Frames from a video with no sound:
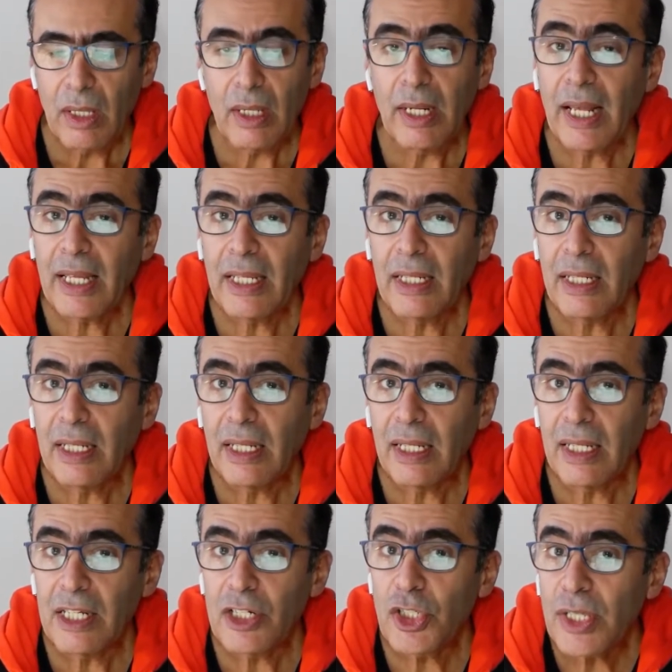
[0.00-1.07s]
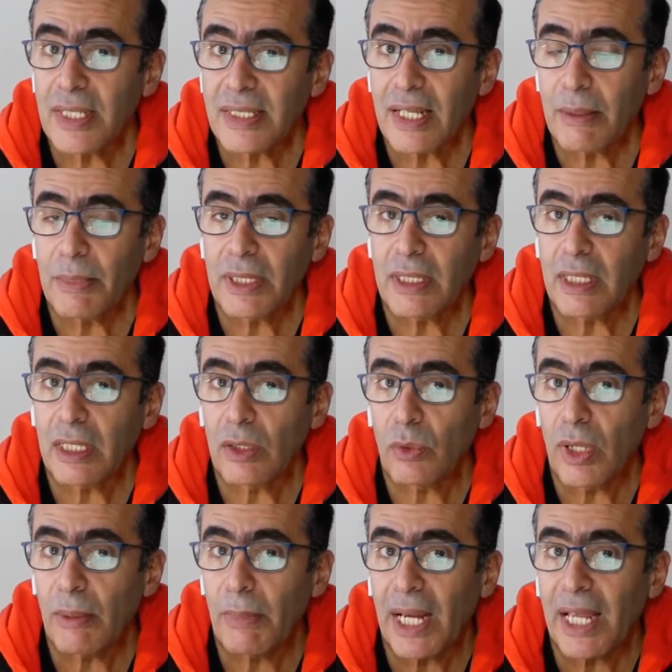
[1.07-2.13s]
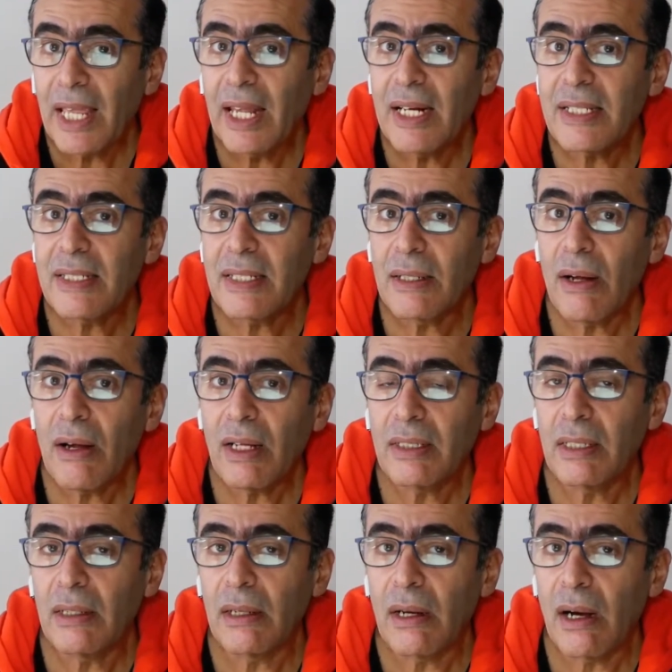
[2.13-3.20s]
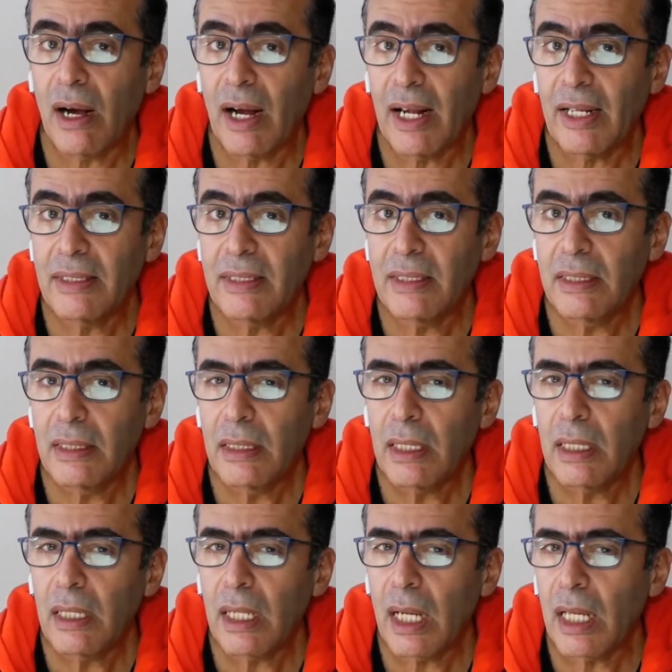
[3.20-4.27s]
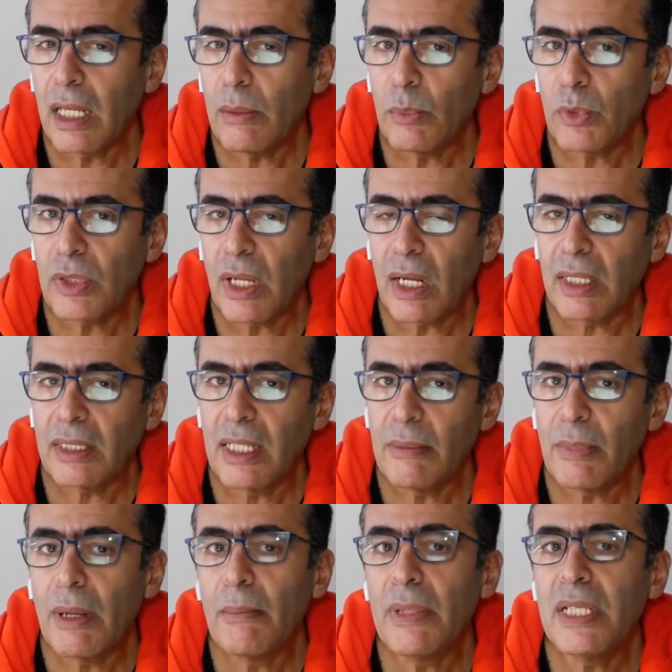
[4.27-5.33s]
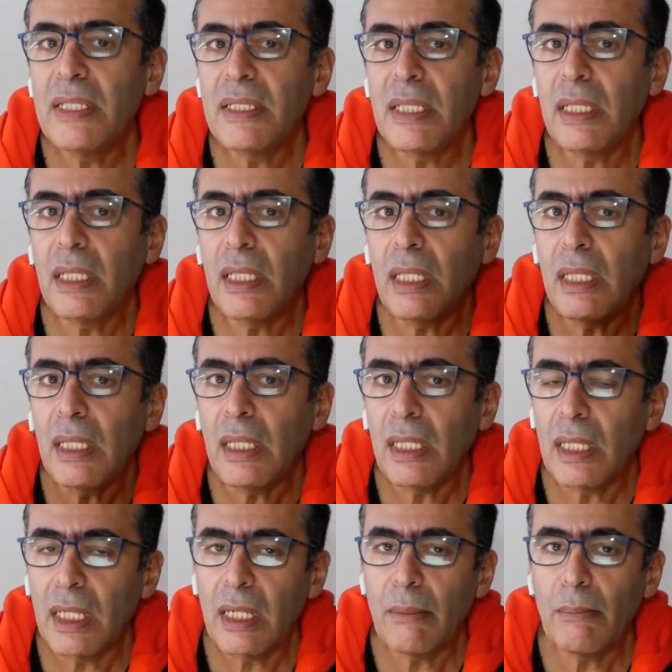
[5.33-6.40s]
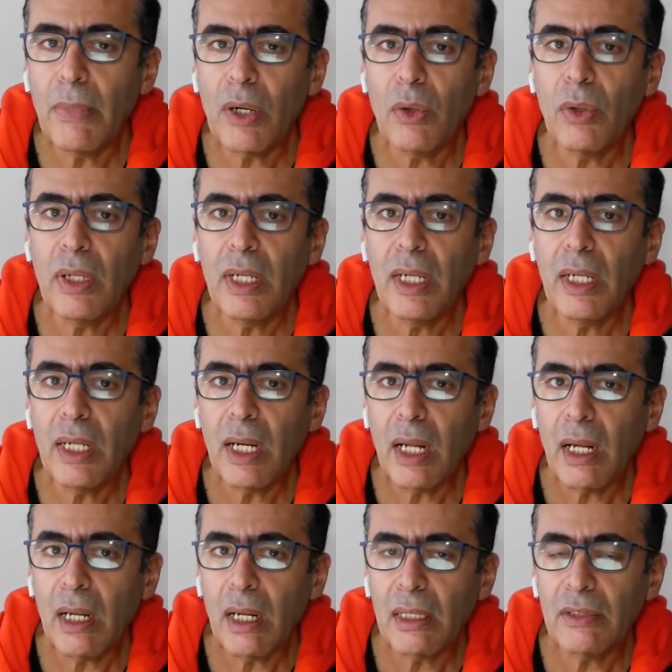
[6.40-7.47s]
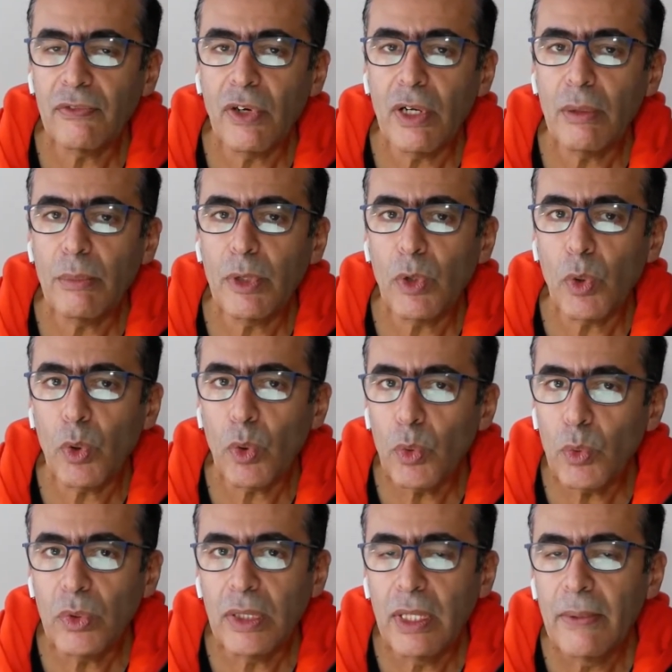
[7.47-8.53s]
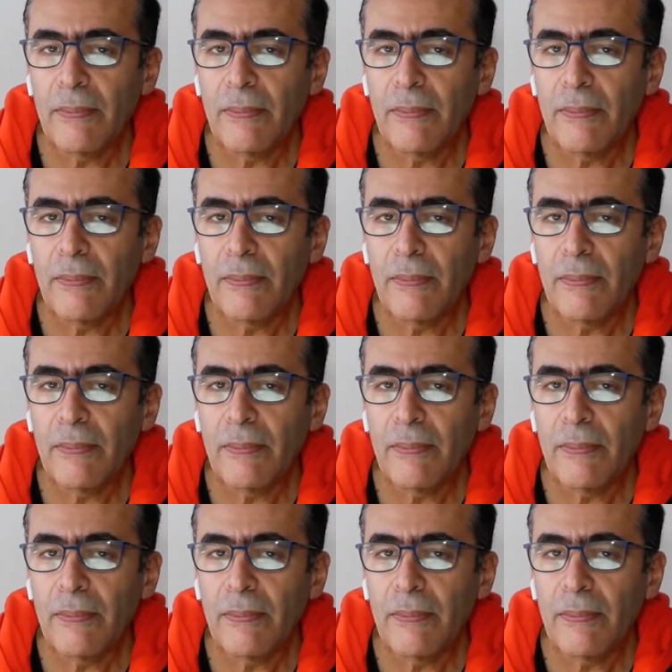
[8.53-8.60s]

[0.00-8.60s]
لكن الشيء الثابت أنه لما كانت صناعة اللقاحات غير متقدمة من سنين لما كنا أطفال من عقود